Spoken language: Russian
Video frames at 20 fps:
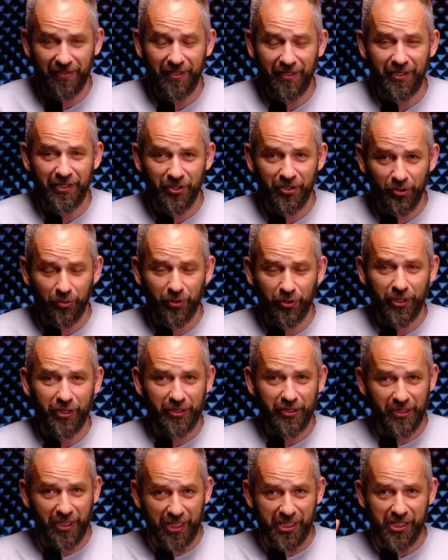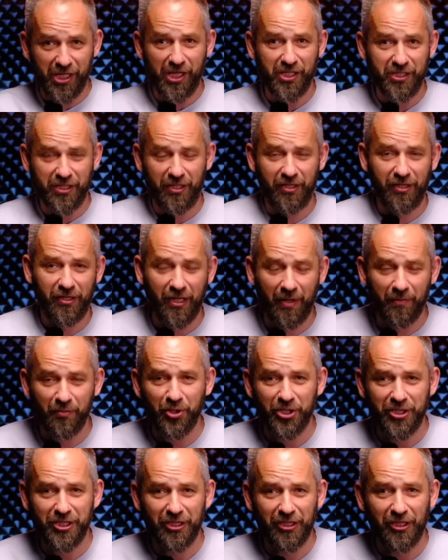эндуро, гоняйте на
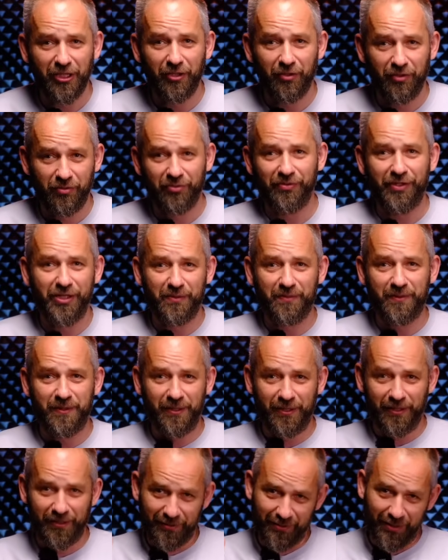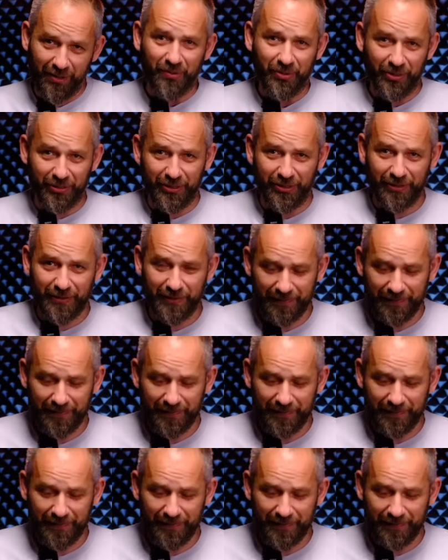мотике и увидимся на гонках.